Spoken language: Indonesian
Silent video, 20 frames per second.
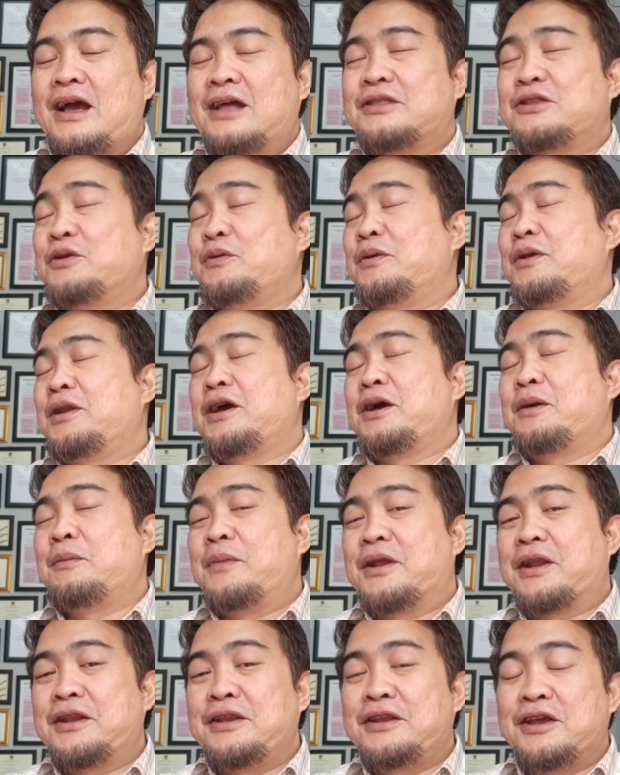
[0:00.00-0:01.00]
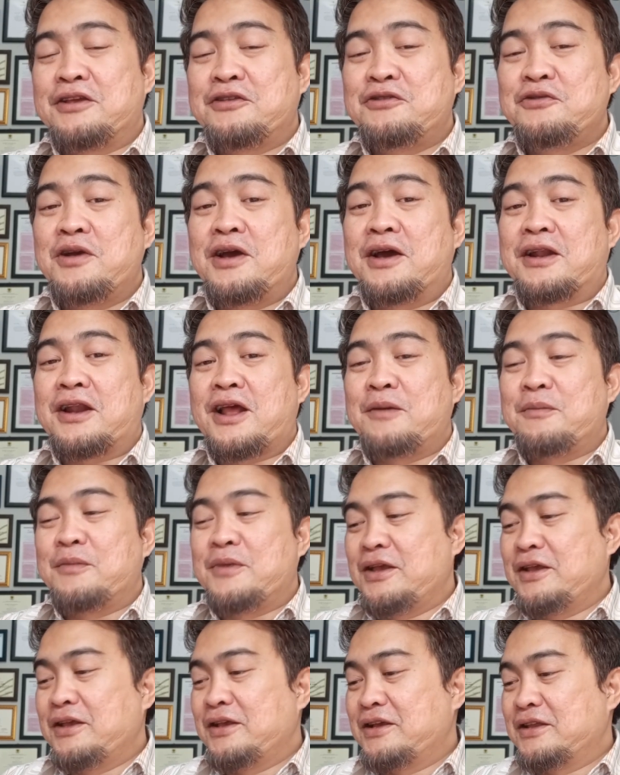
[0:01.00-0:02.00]
atau malah kemarin yang juga
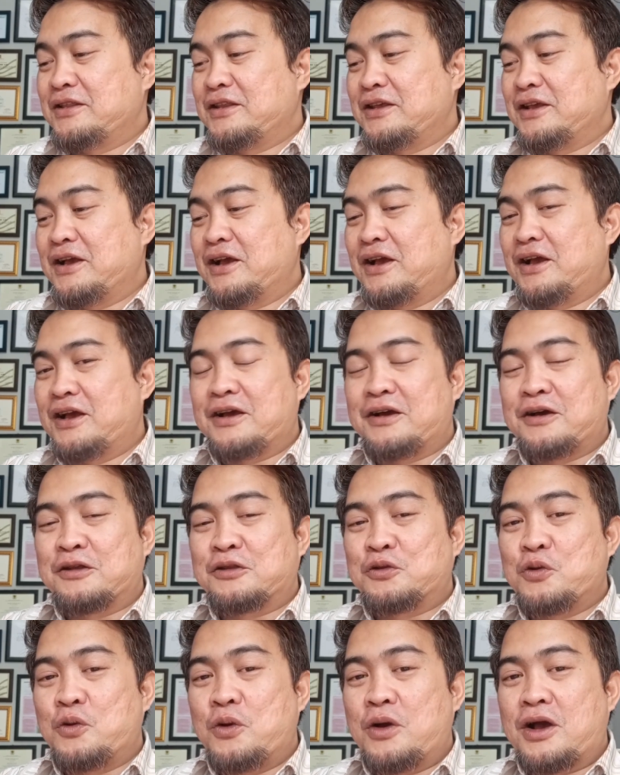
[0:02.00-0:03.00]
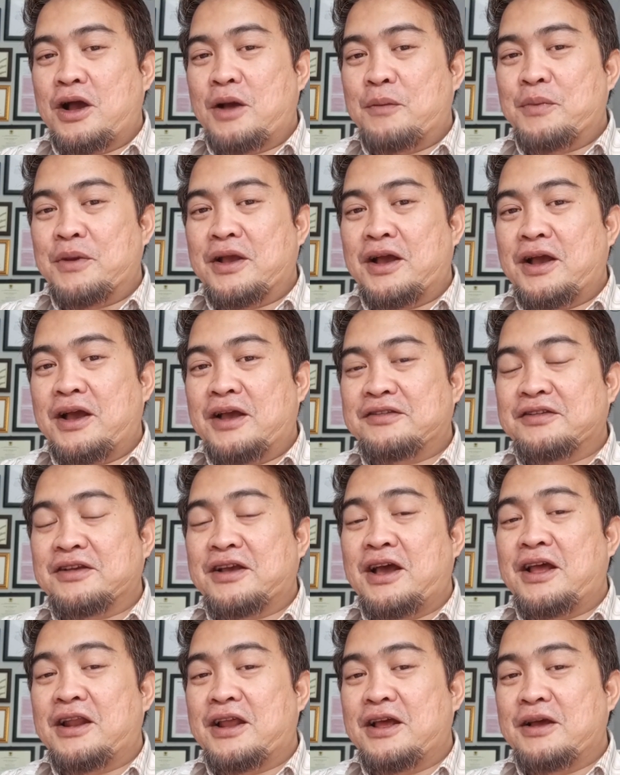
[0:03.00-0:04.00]
ramai ketika ketua KPK
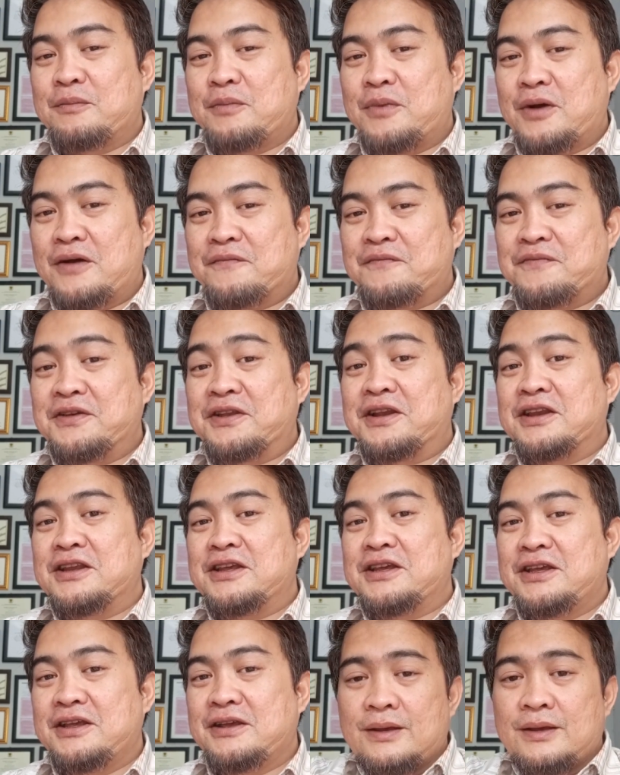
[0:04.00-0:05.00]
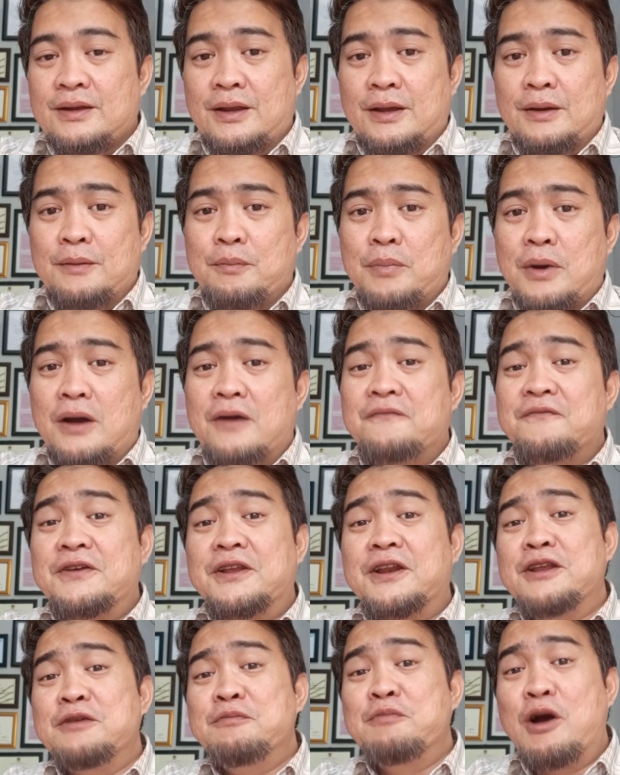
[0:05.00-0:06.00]
sekarang Pak Firly nah Pak
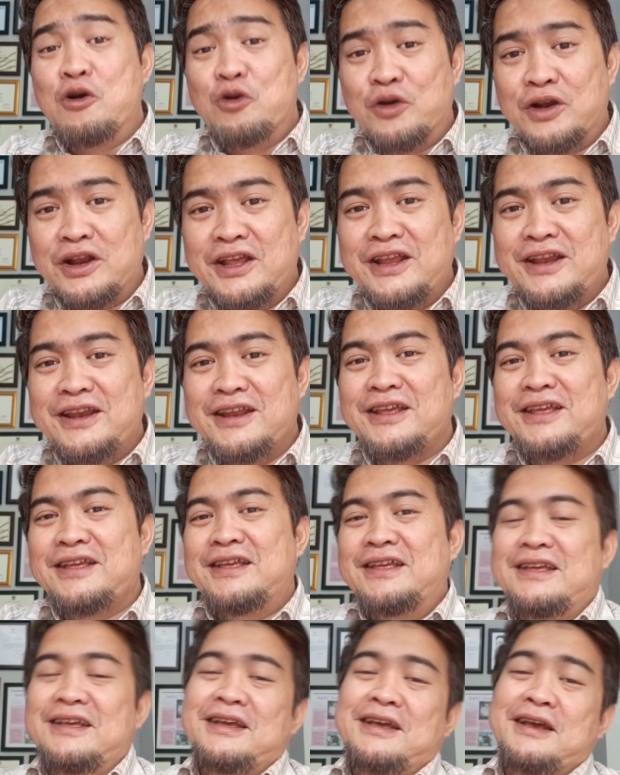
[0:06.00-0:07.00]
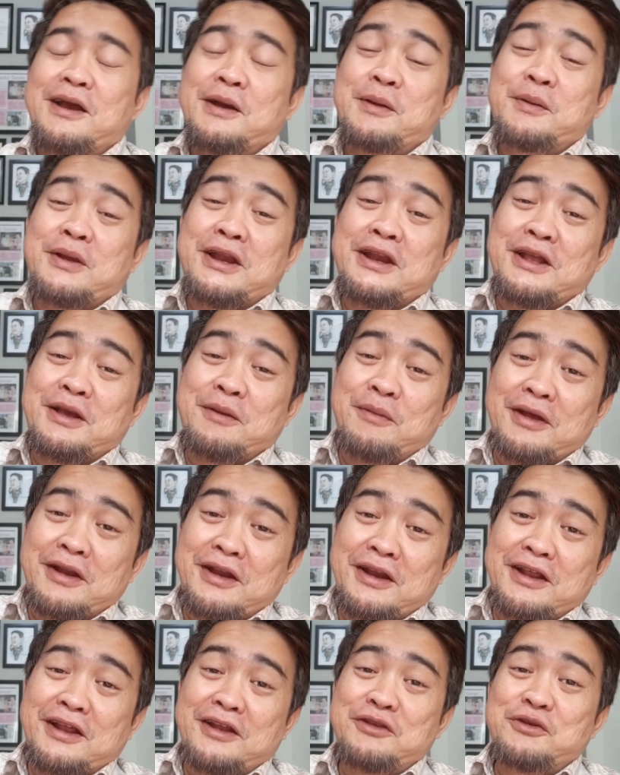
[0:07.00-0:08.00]
Firly Bahuri ini
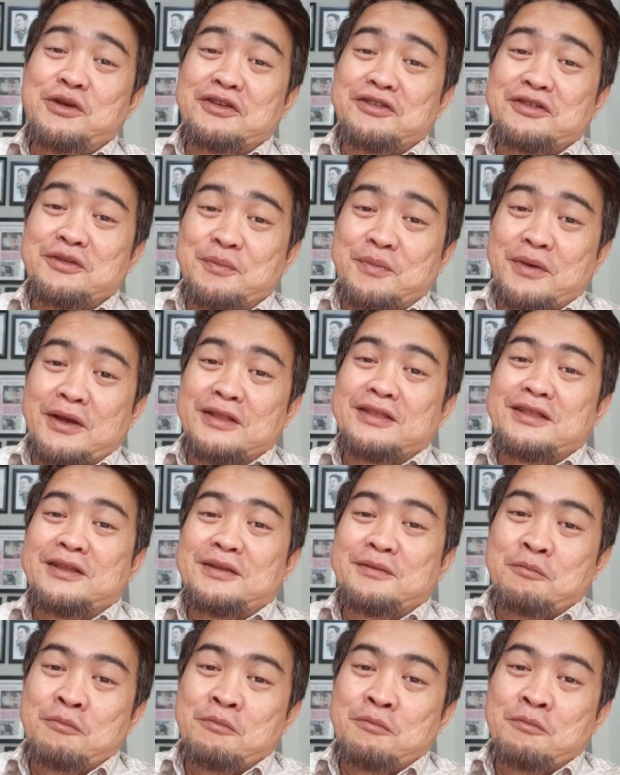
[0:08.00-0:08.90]
kemarin-kemarin kan juga sempat